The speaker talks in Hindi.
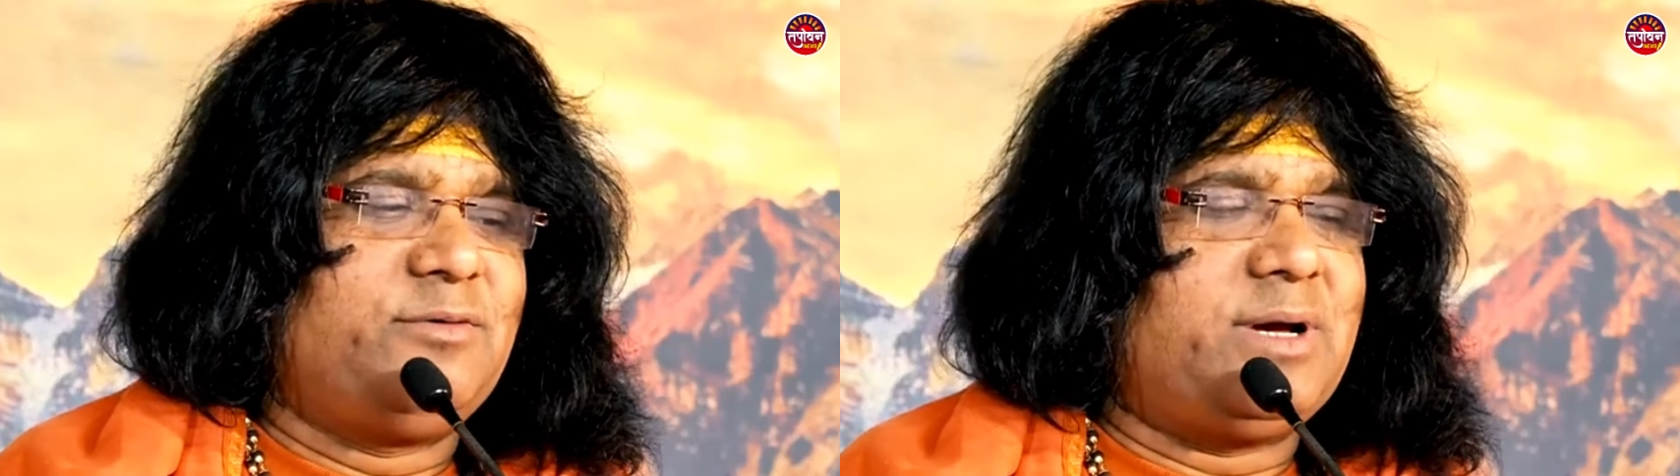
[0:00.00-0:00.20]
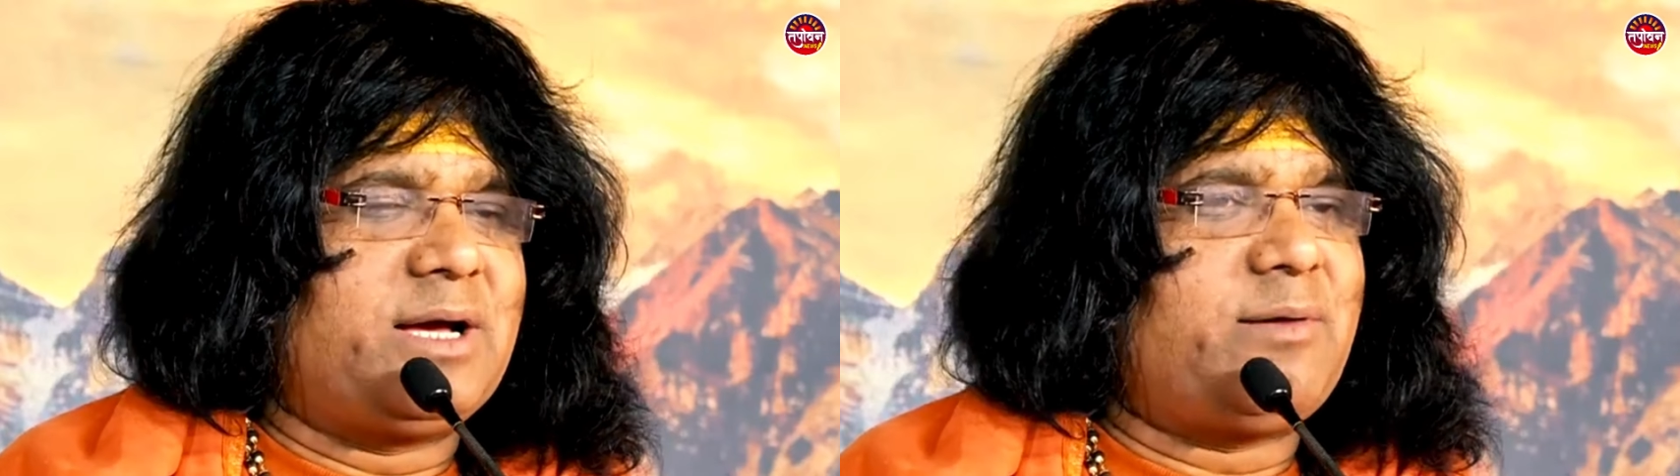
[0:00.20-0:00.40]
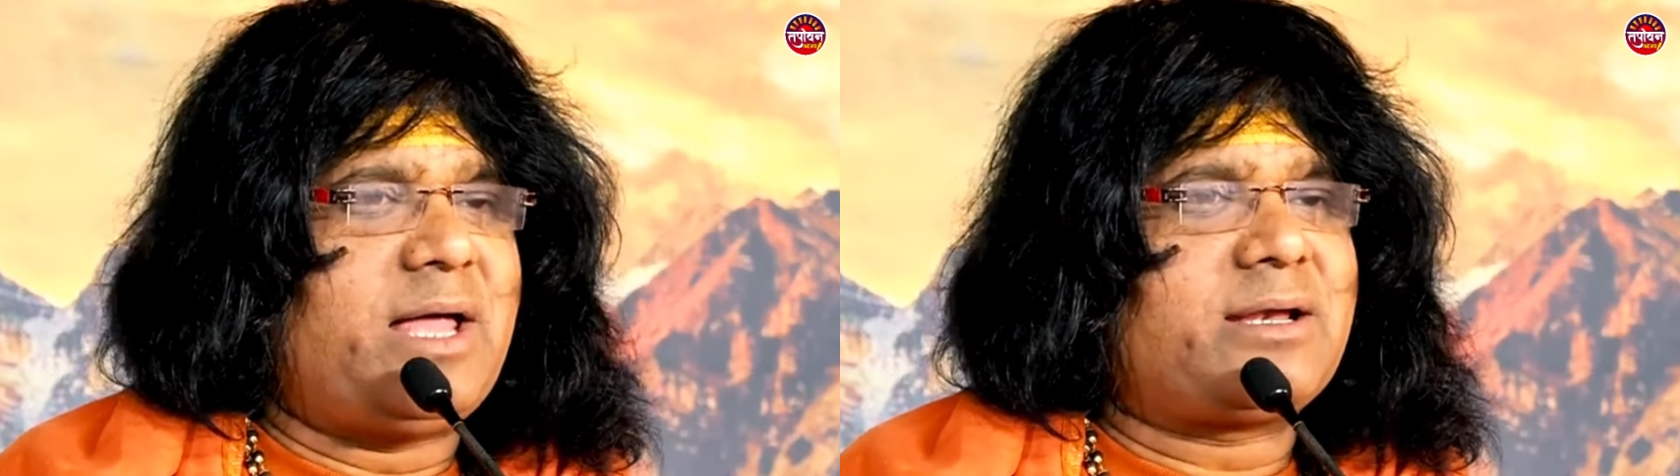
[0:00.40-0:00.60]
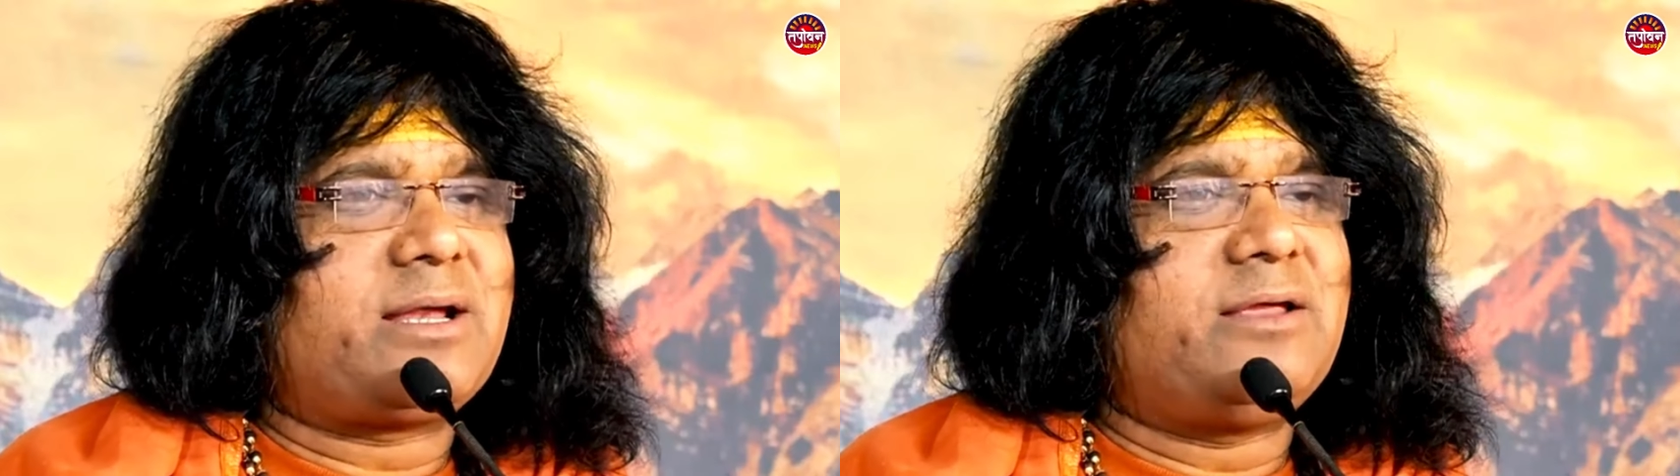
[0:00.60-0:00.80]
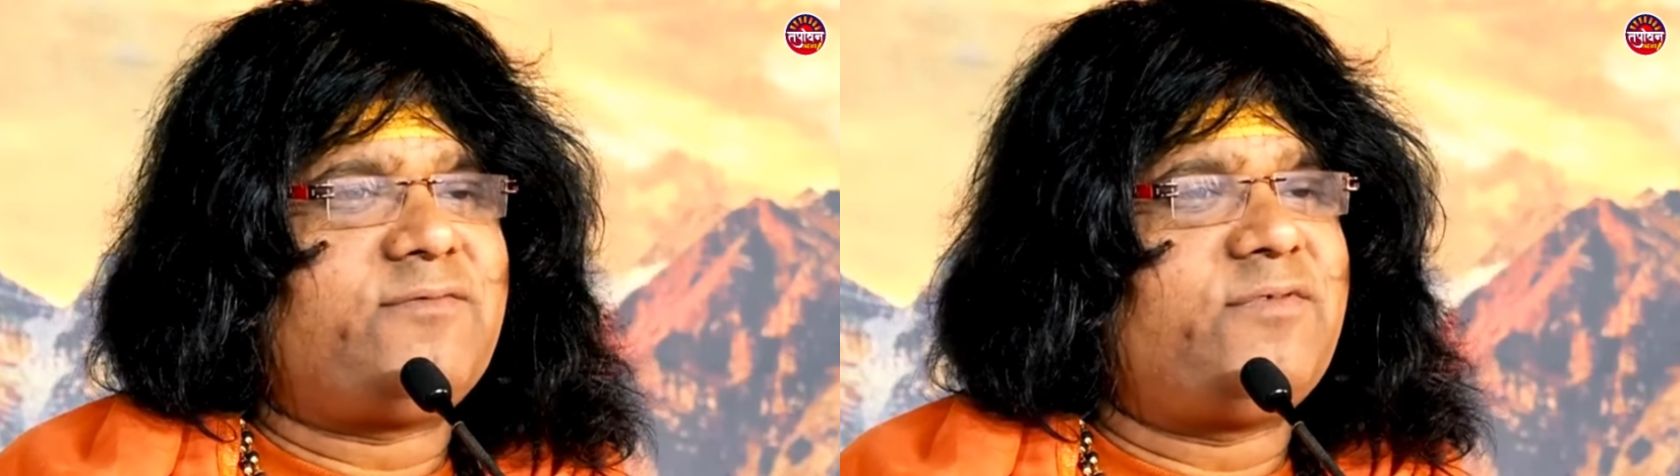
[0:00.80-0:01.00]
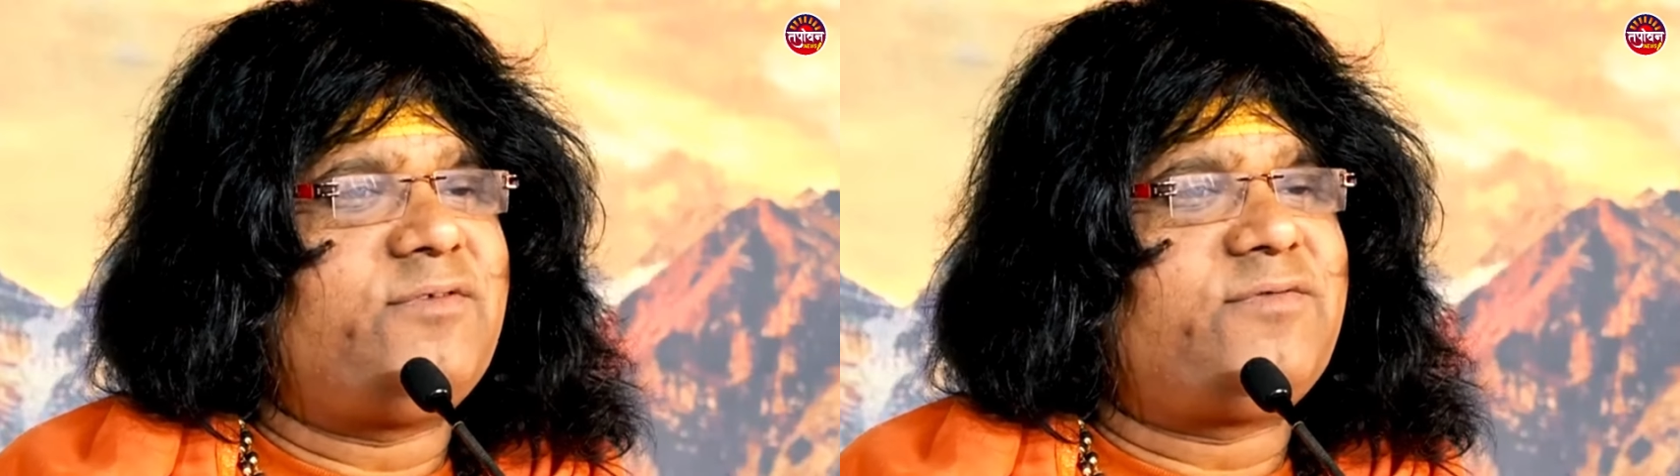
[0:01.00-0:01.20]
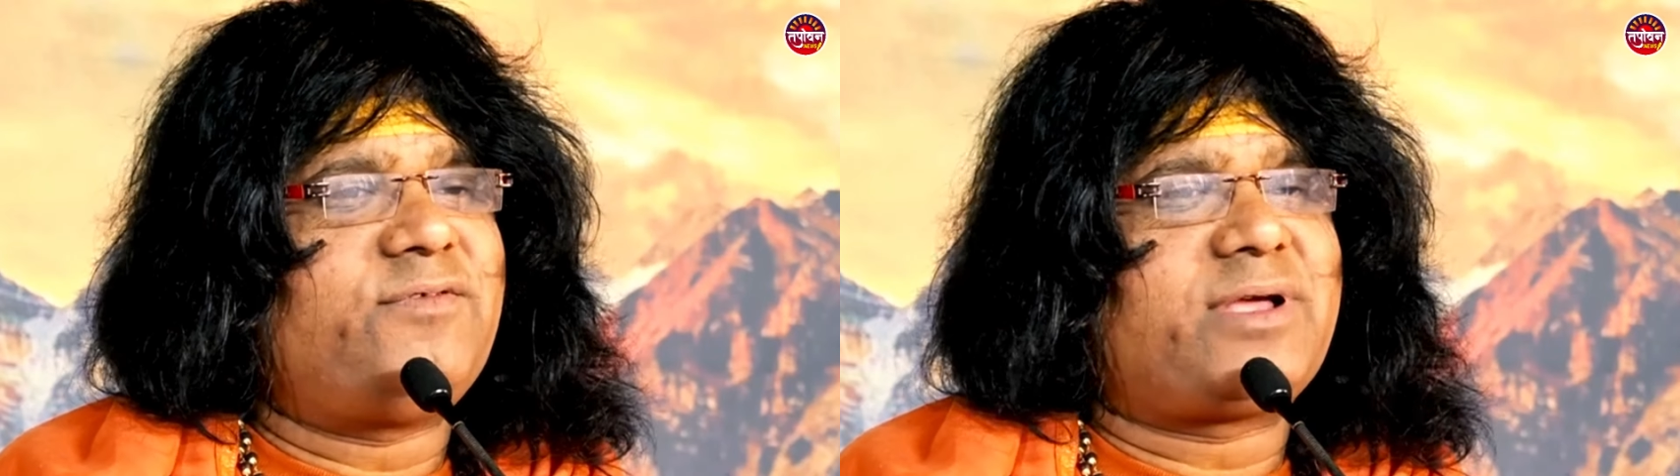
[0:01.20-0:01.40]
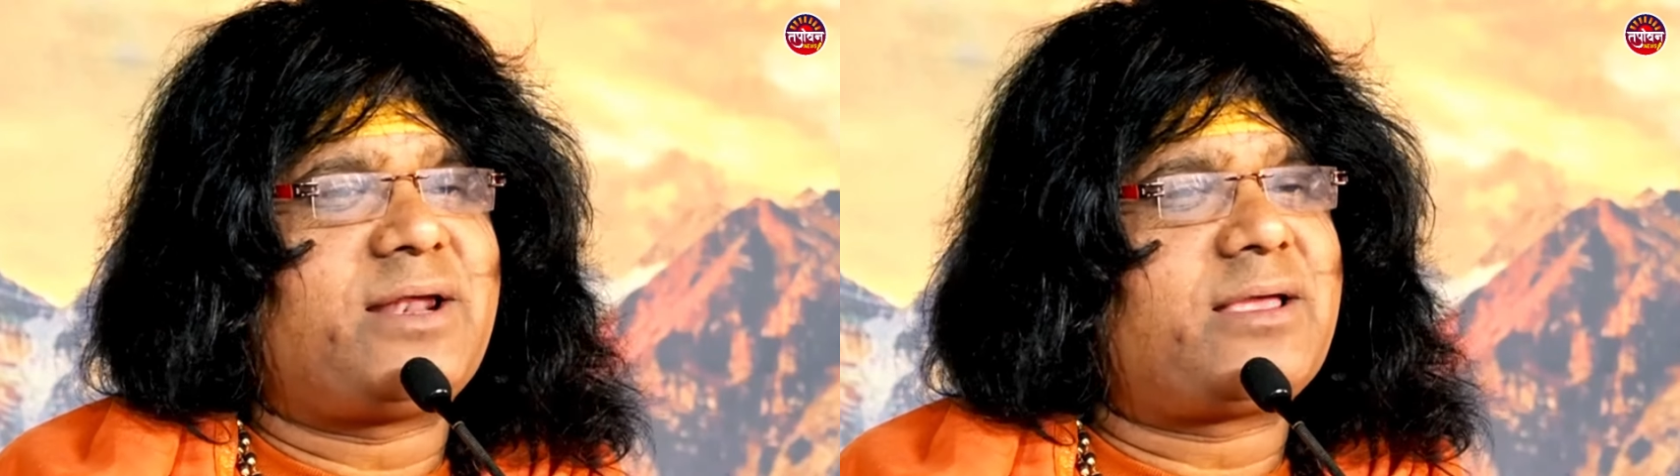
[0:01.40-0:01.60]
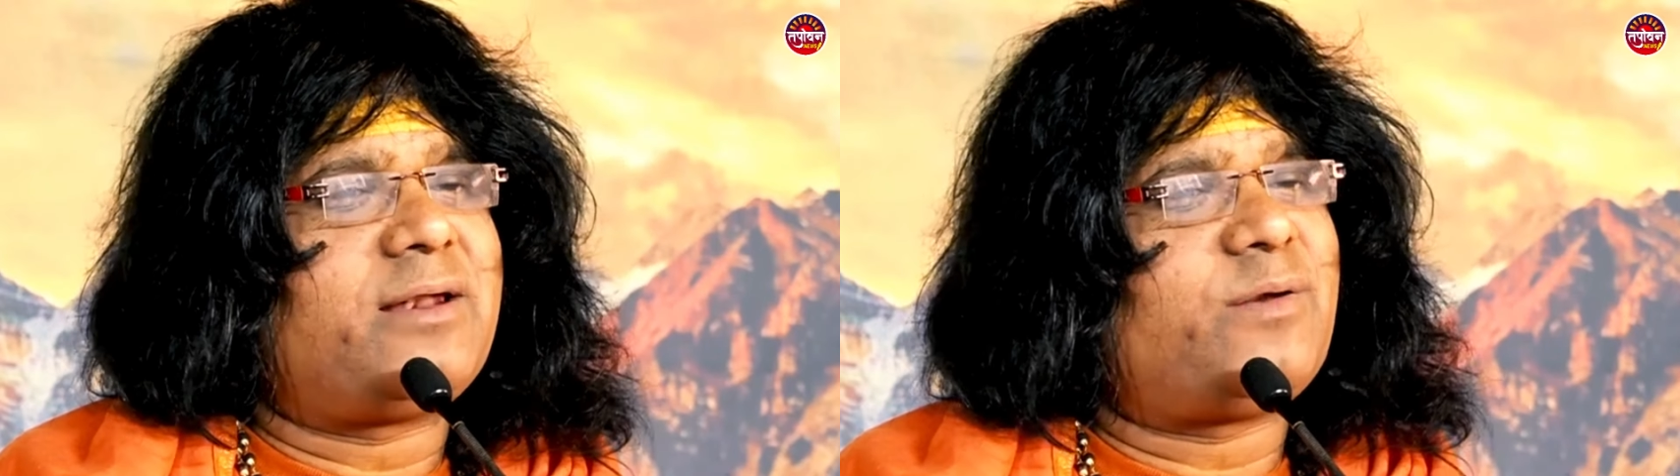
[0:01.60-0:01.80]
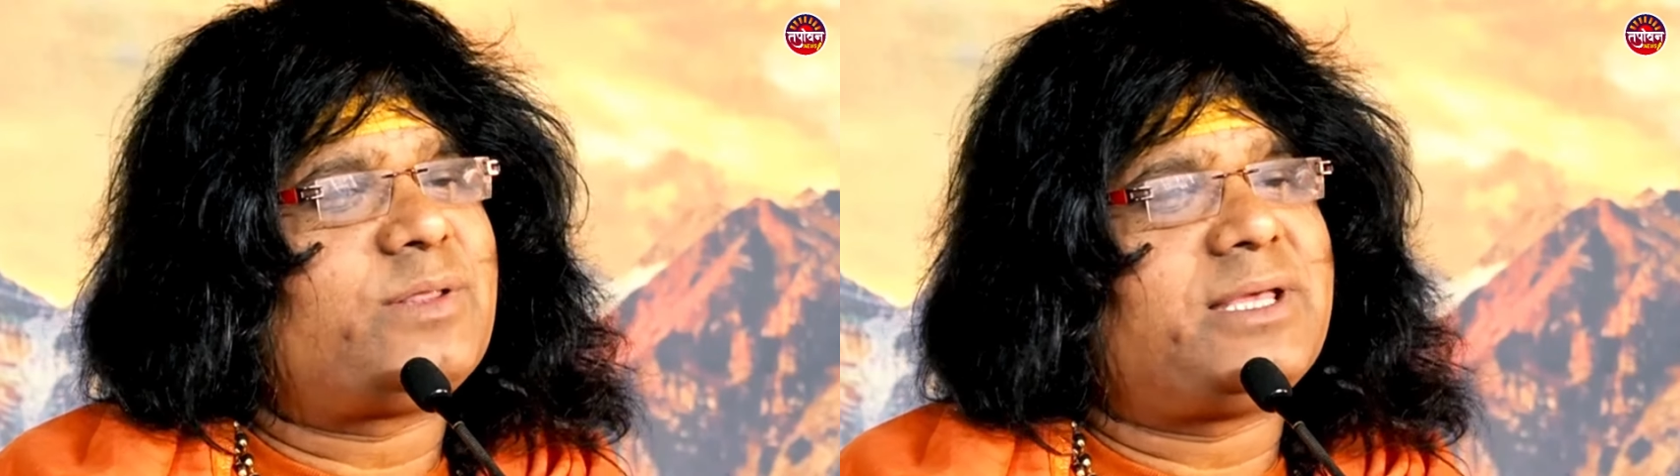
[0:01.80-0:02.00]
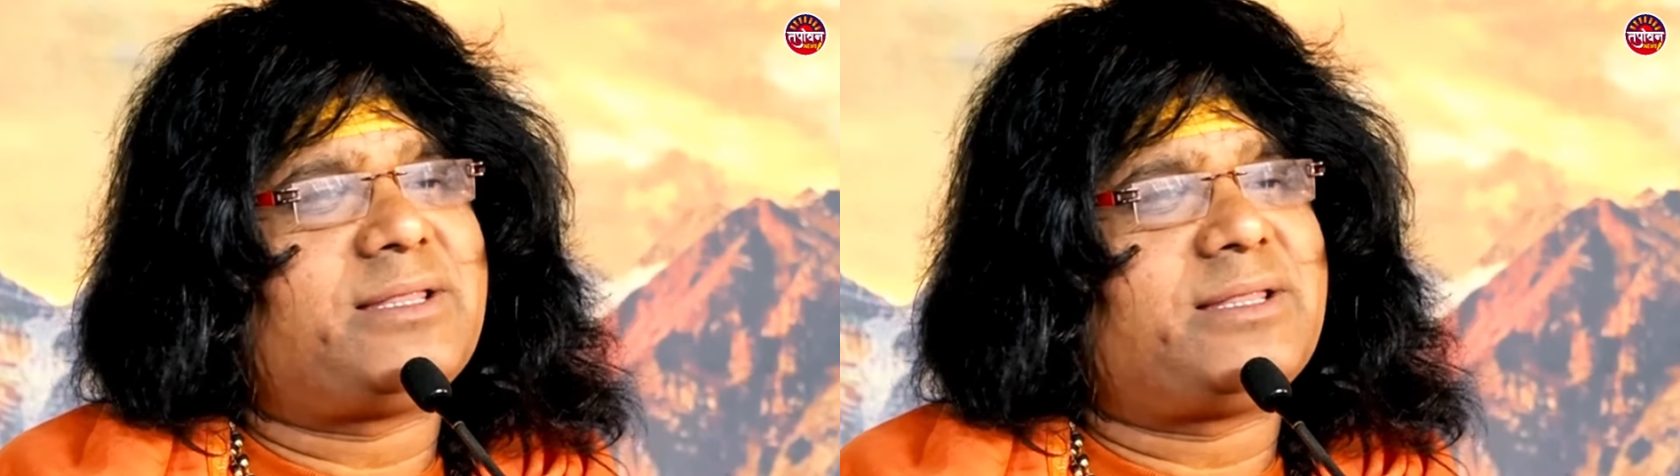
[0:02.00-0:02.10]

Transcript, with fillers: भगवान के लिए फूट फूट करके रोते